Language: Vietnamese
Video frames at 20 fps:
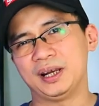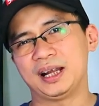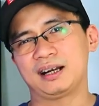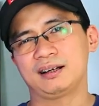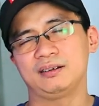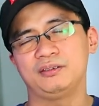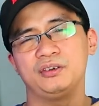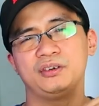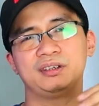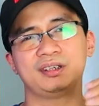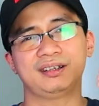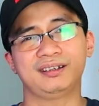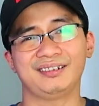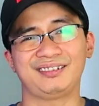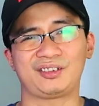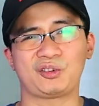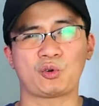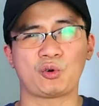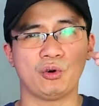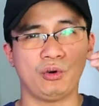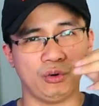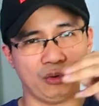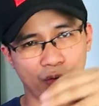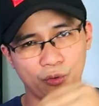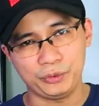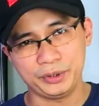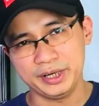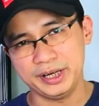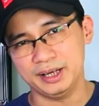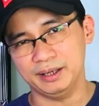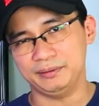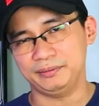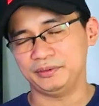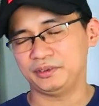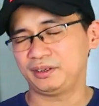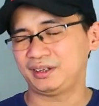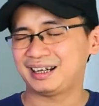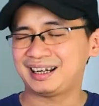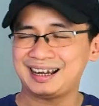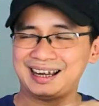lặng nó rất là cổ điển
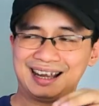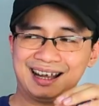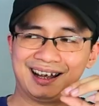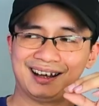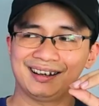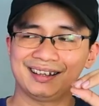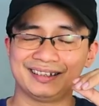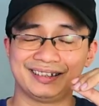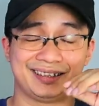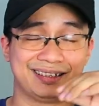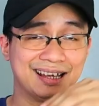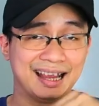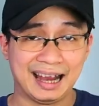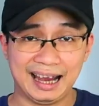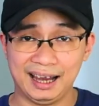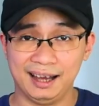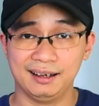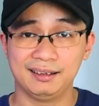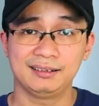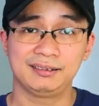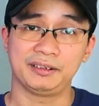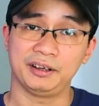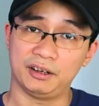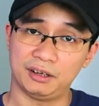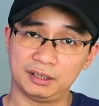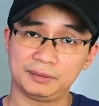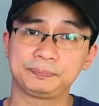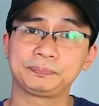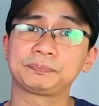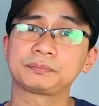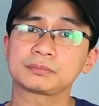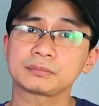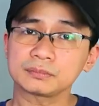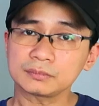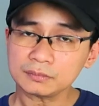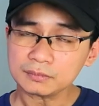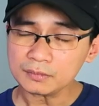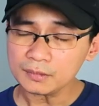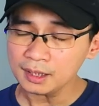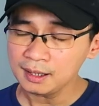nó khá là già đó
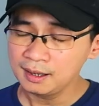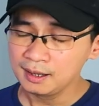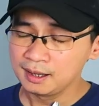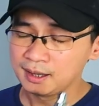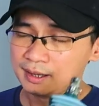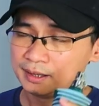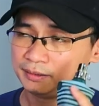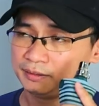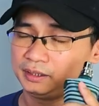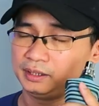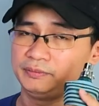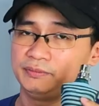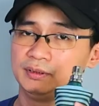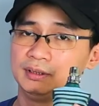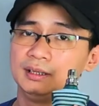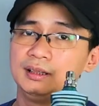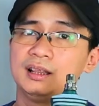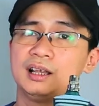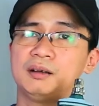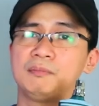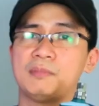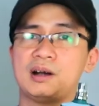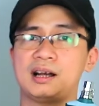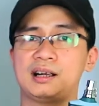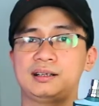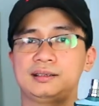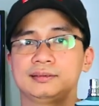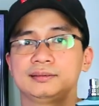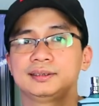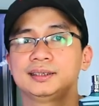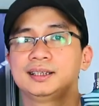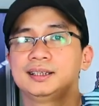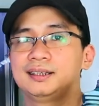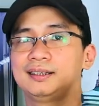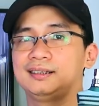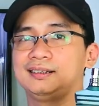thì với Lamar